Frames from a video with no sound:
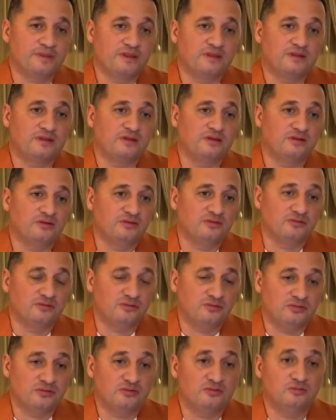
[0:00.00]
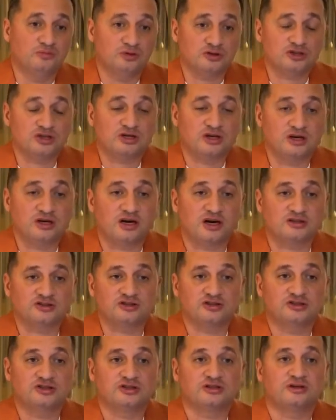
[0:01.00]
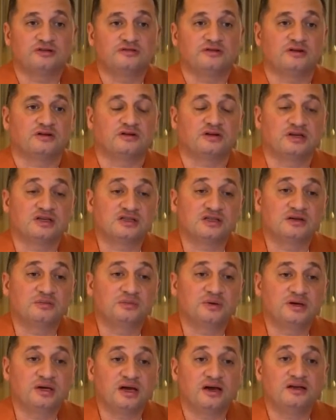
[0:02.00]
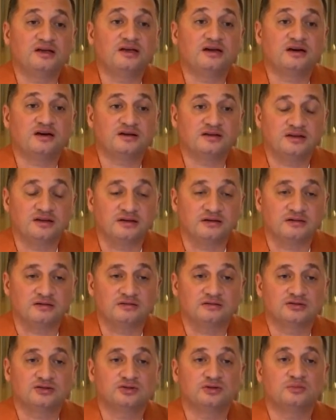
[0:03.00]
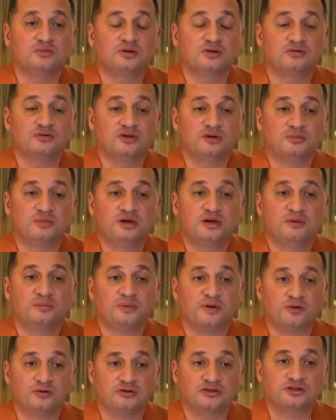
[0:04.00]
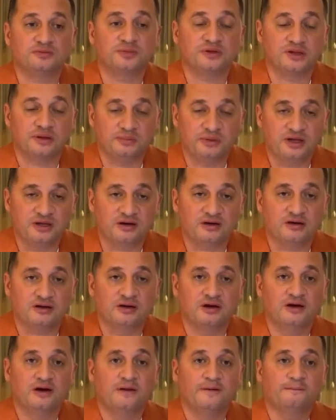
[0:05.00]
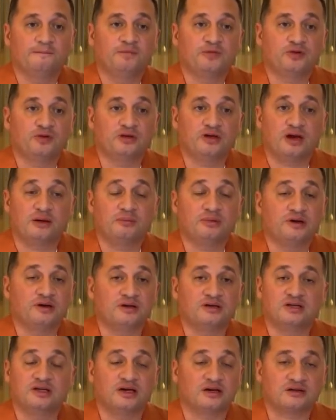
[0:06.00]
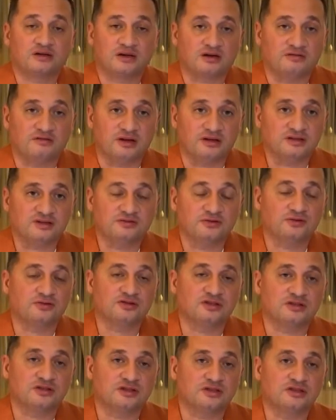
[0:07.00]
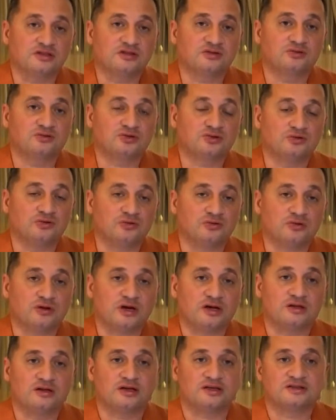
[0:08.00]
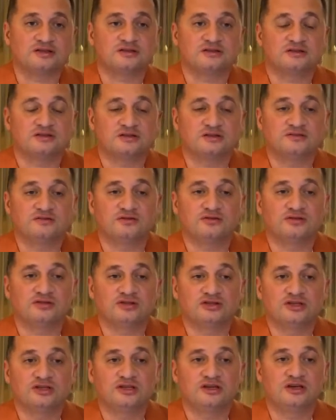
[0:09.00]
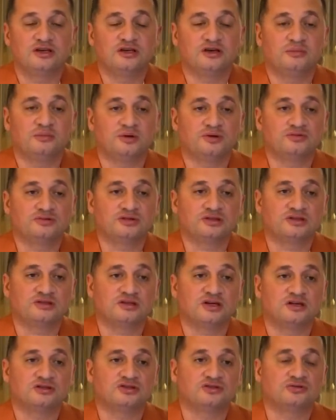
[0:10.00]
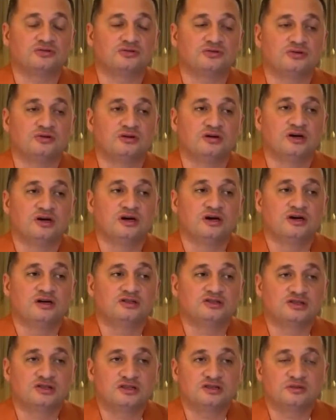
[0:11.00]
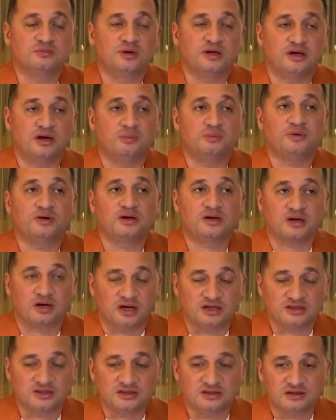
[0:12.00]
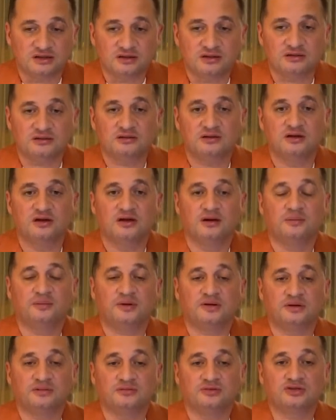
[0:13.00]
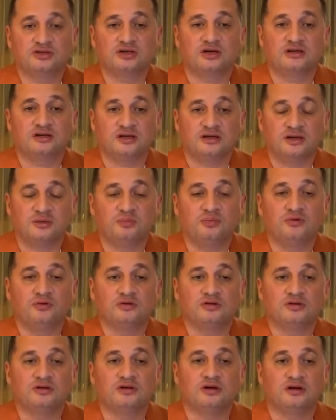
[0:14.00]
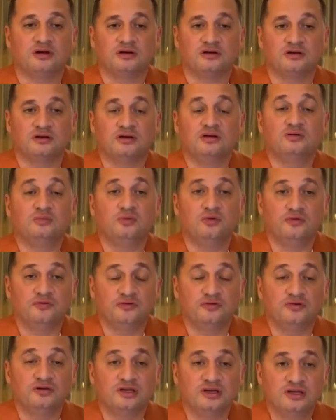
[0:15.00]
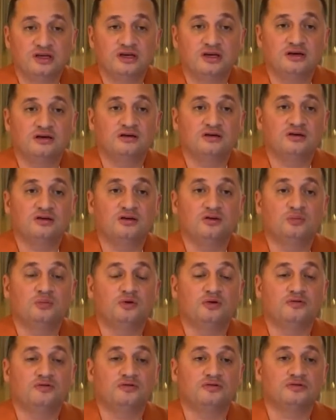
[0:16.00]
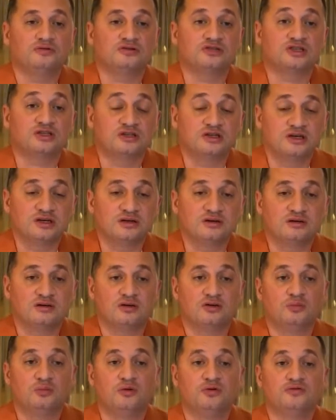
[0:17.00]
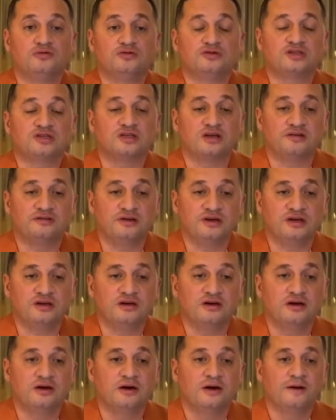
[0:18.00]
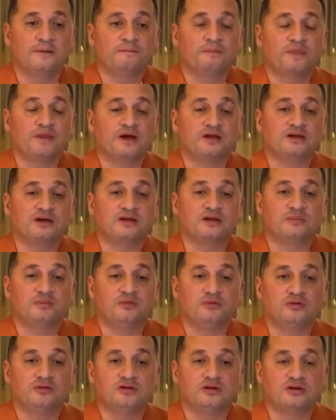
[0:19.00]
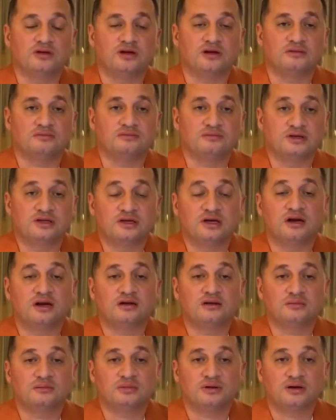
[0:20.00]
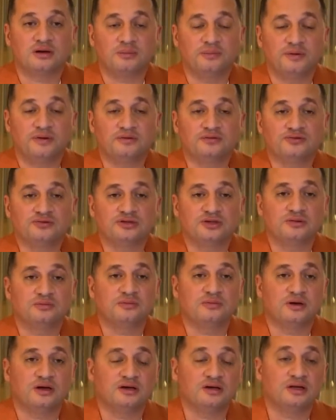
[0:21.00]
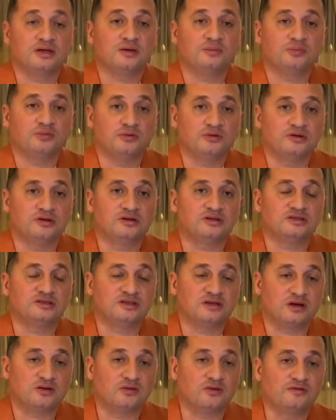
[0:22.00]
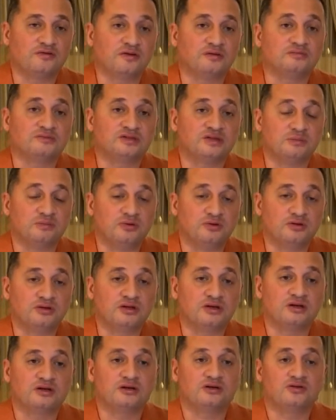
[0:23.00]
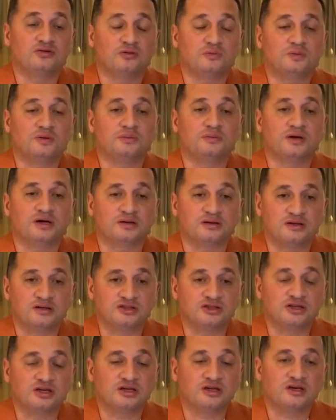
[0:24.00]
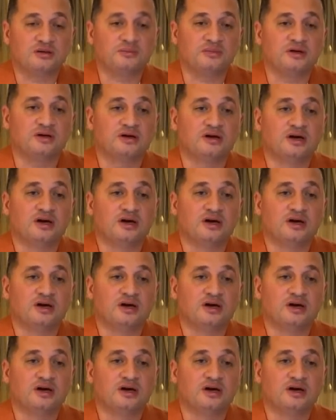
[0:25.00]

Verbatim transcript: Ну, может ли каждый человек? Если бы я не хотел, чтобы люди были похожими на меня, то я бы не открывал свою эзотерическую школу Кайлас. На сегодняшний день я могу сказать, что жизнь моя прекрасна, потому что она наполнена любовью детей, любовью жены, любовью сыновей, она наполнена материальным благополучием, она наполнена здоровьем, заботой, теплыми отношениями,